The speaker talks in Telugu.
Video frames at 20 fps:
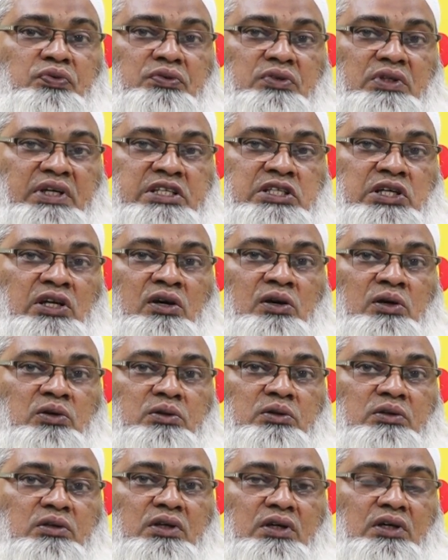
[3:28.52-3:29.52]
త్రీ జీలో
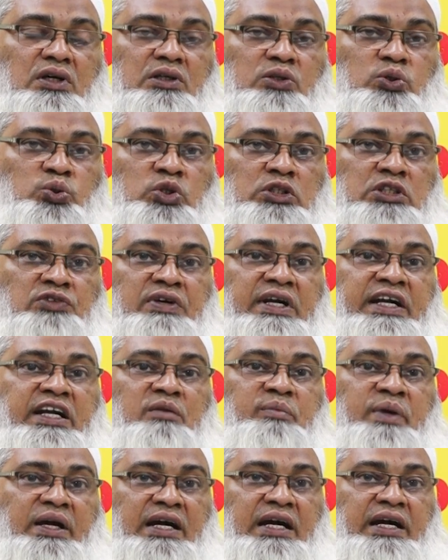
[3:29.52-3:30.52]
టూ థౌసండ్ వన్
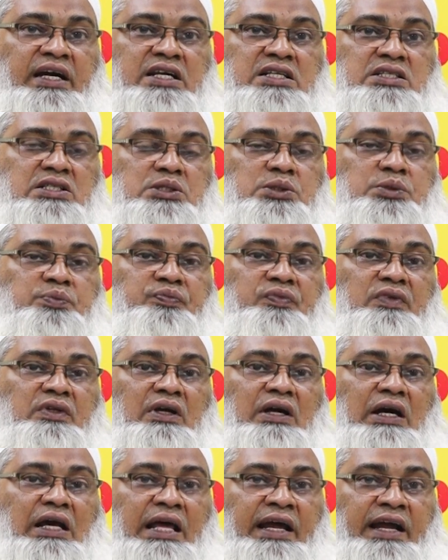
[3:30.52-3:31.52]
హండ్రెడ్ మెగా హెడ్జు
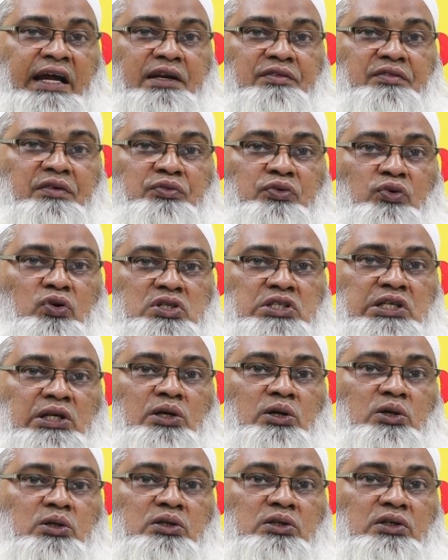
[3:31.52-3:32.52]
అలాగే ఫోర్
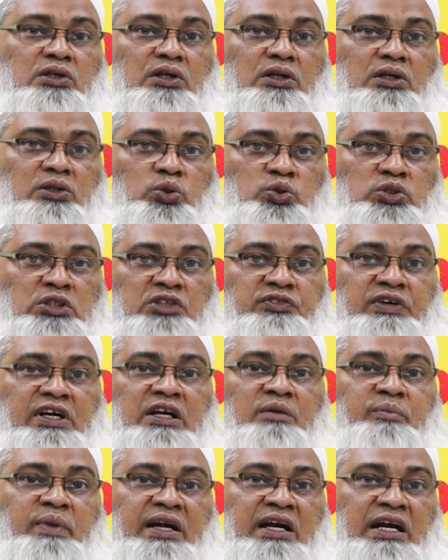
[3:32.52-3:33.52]
జీలో టూ థౌసండ్ వన్
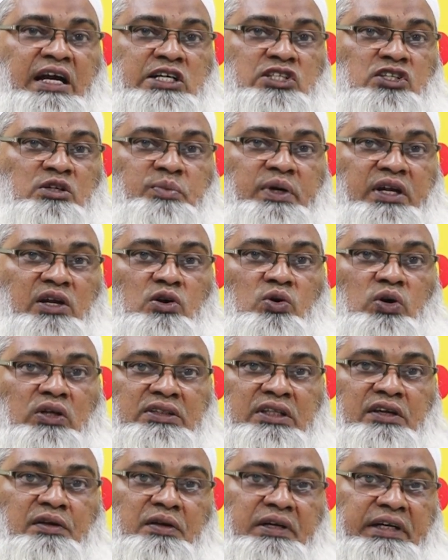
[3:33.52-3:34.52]
హండ్రెడ్ మెగా హెడ్జ్లో మరి
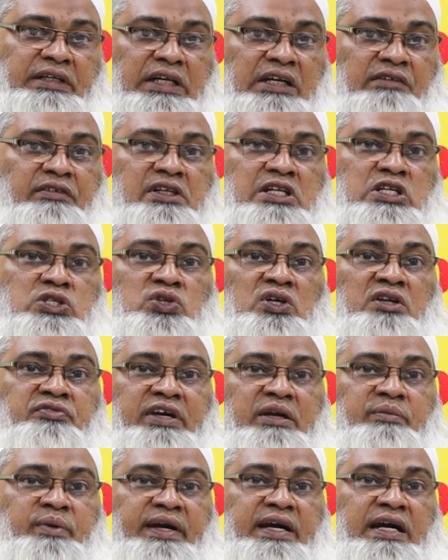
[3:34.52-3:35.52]
కొత్త ఇంటర్వెల్ తీసుకొని
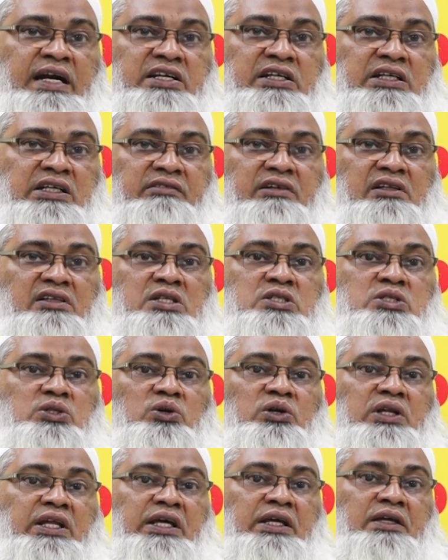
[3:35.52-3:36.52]
ఫైవ్ మెగా హెడ్ ఇంటర్వెల్
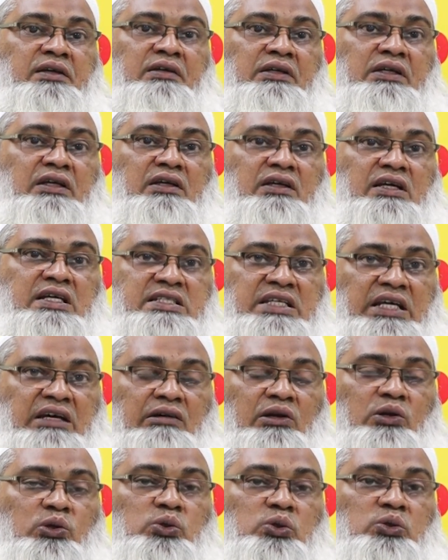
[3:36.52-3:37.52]
తీసుకొని ఈ
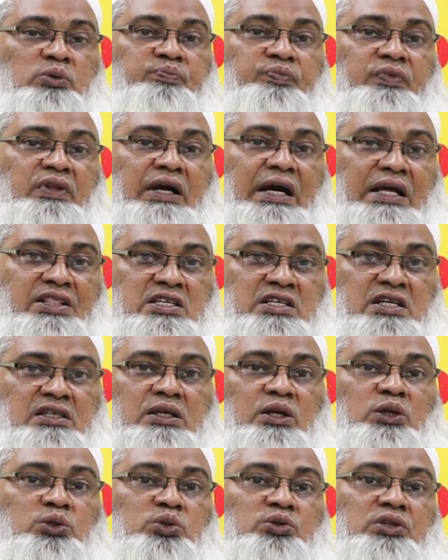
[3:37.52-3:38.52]
సేవలు అందించడం
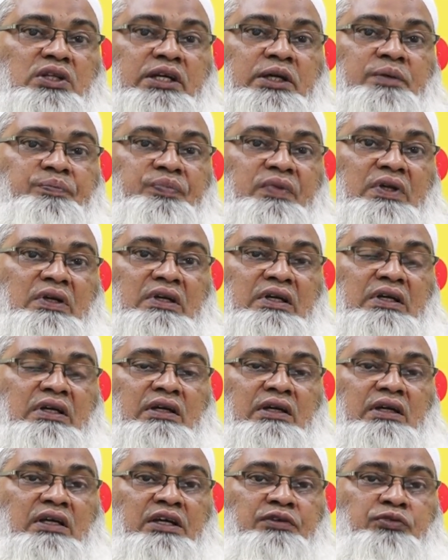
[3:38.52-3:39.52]
జరుగుతుంది
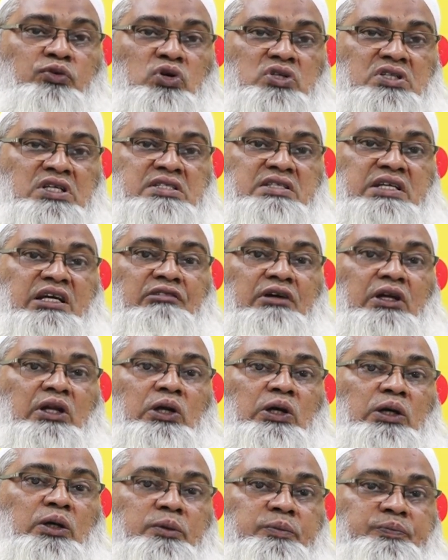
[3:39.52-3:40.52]
ఈ ఫోర్ జీ
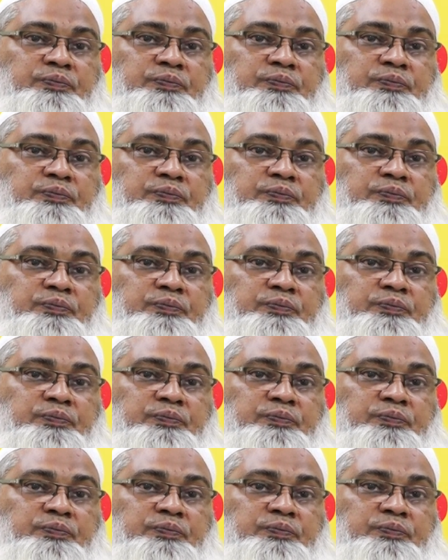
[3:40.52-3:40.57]
సేవల్లో